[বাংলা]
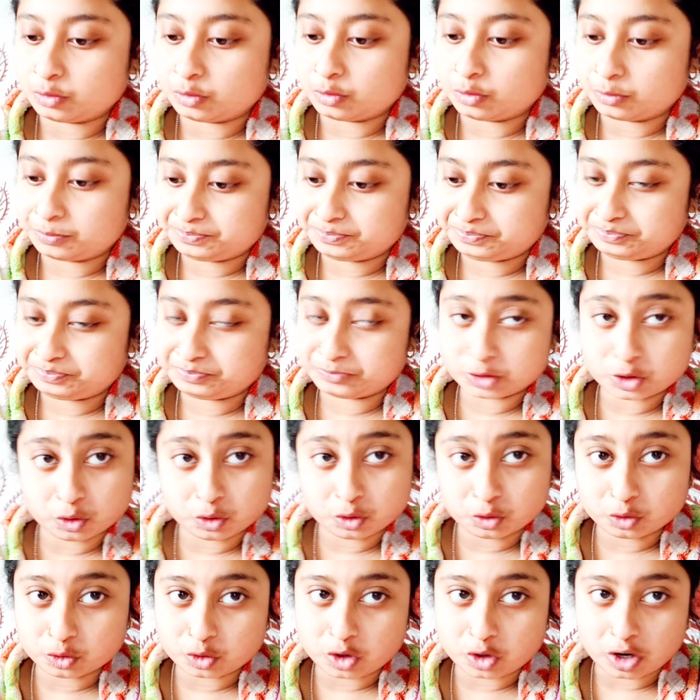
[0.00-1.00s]
তো
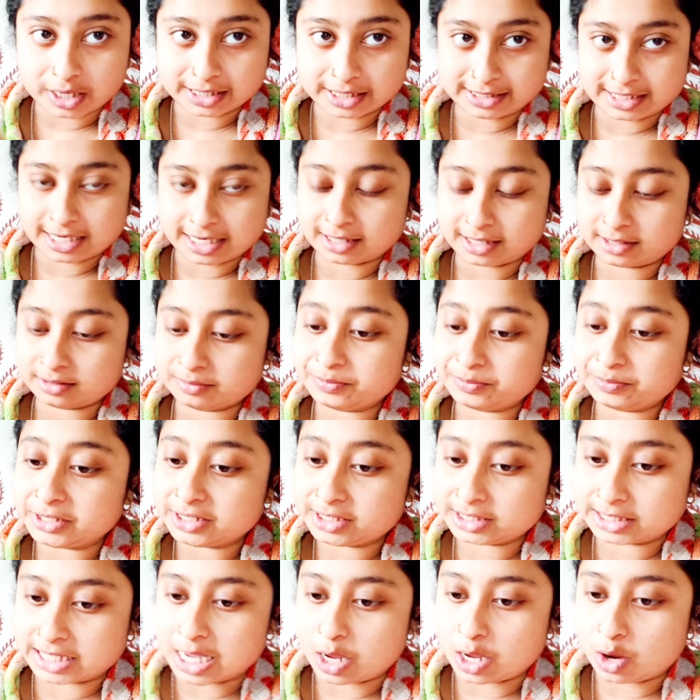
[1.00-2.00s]
শুরু করা যাক
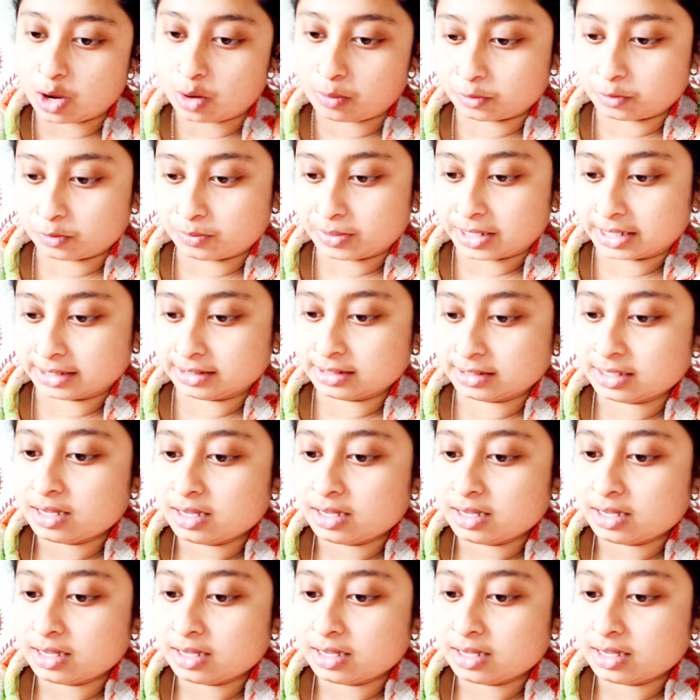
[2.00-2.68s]
মিথ্যে অপবাদ